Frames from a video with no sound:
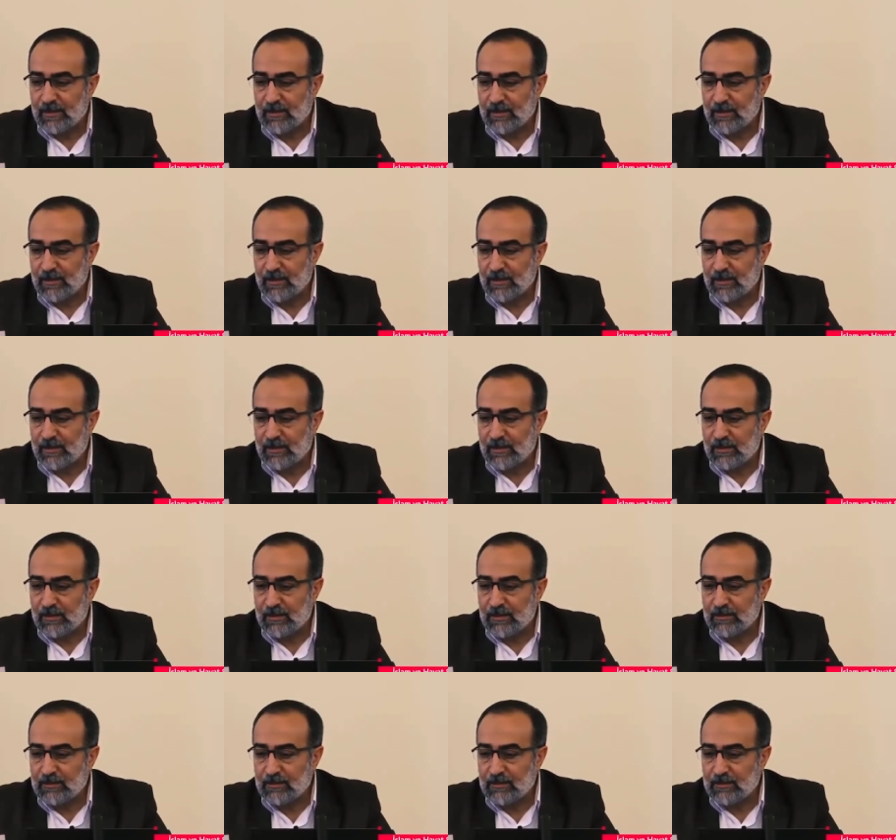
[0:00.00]
Ee,
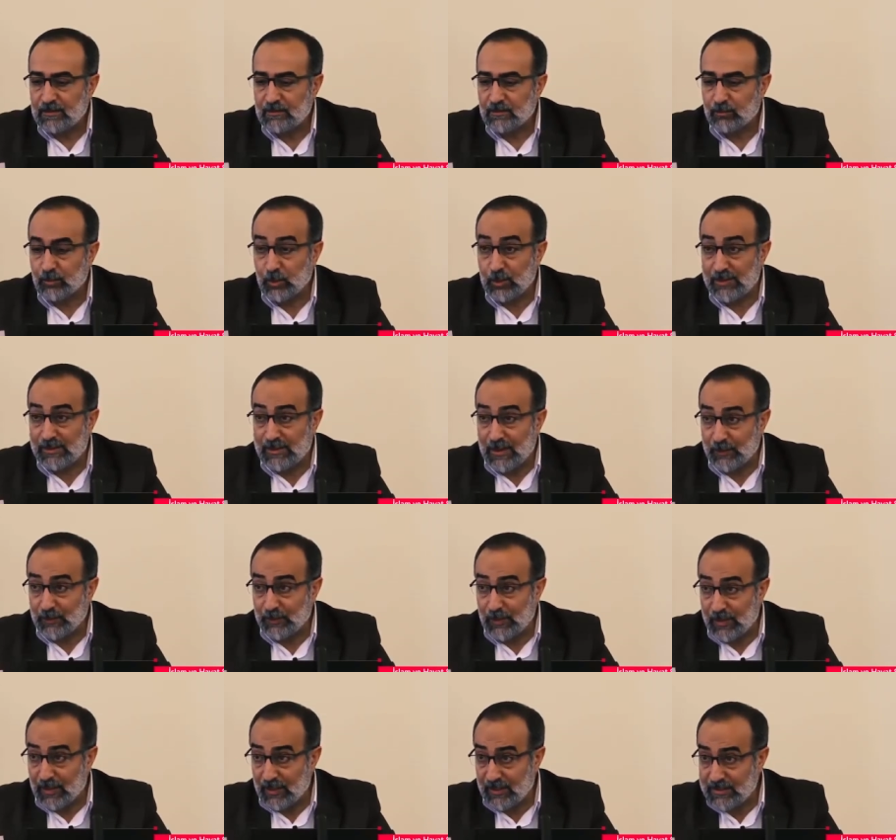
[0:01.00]
bu
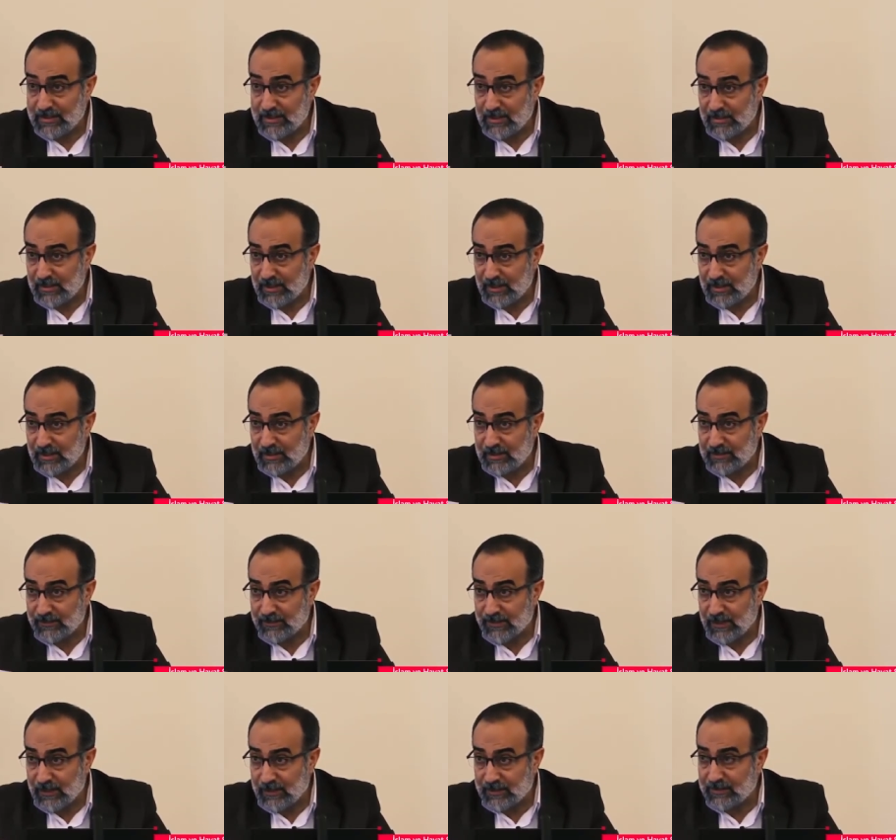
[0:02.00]
kitapların içindeki
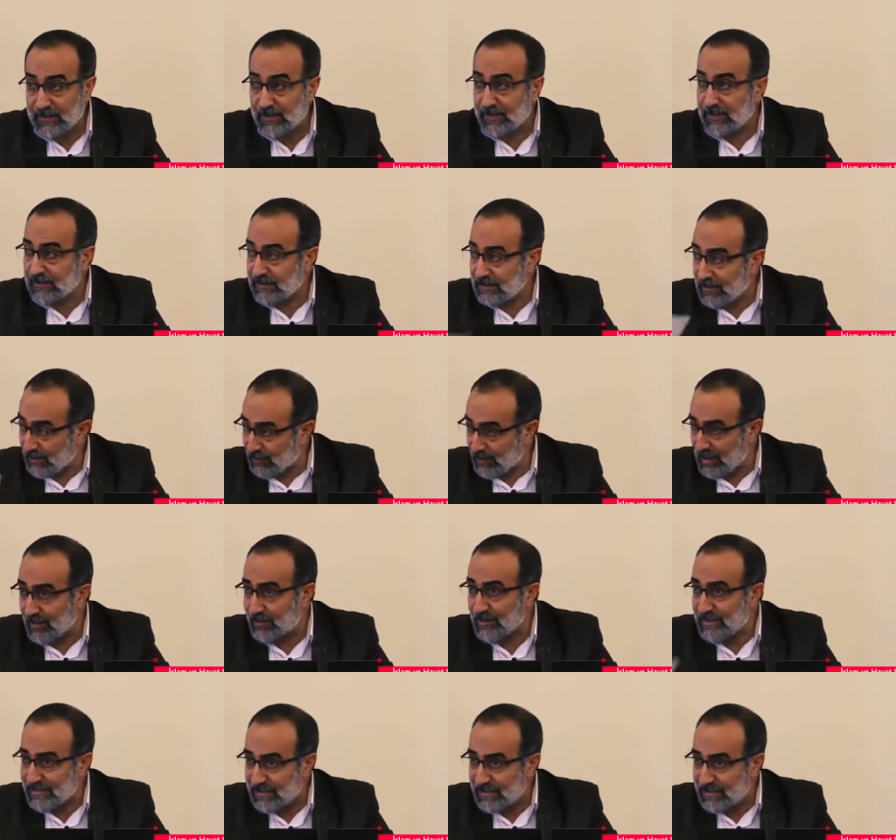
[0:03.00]
rivayetlerin
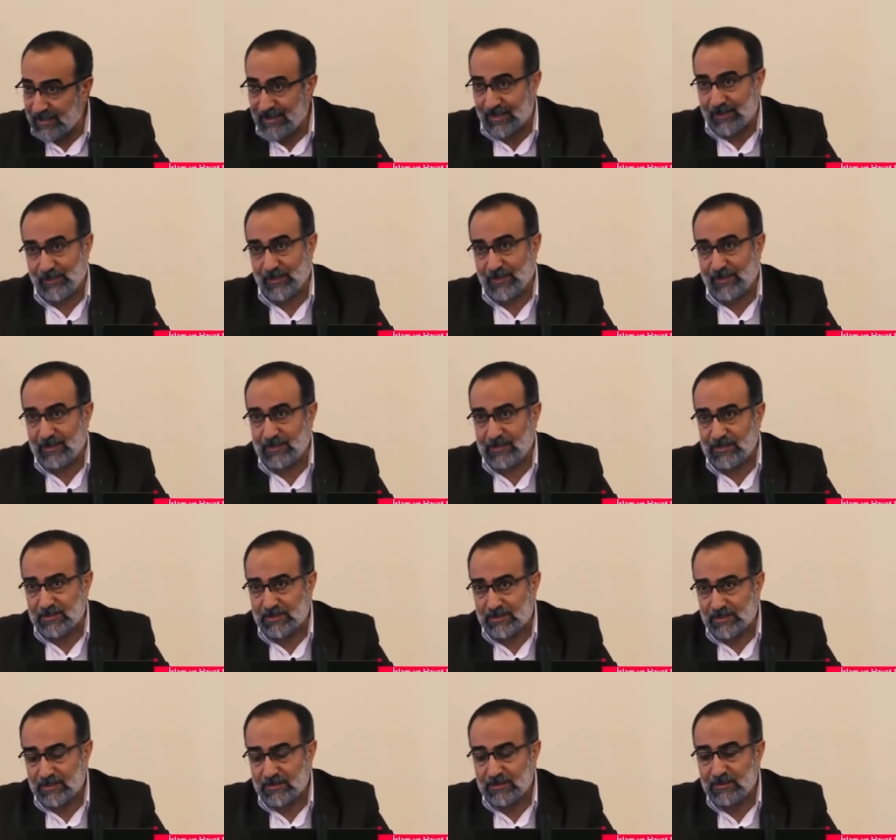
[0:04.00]
tamamı sahih
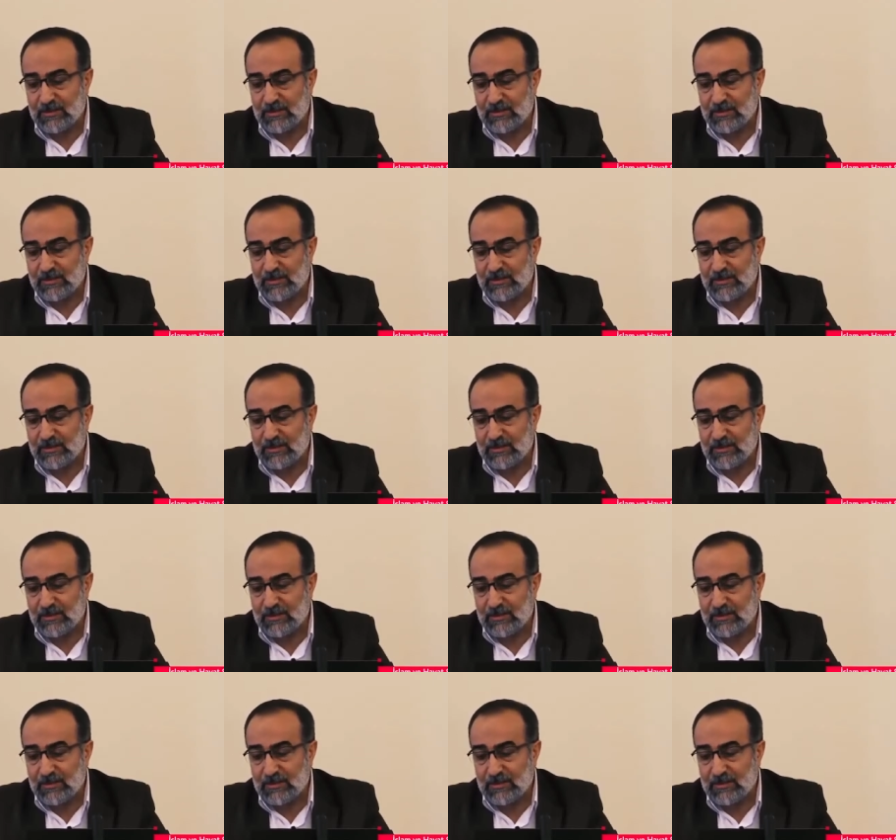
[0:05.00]
midir?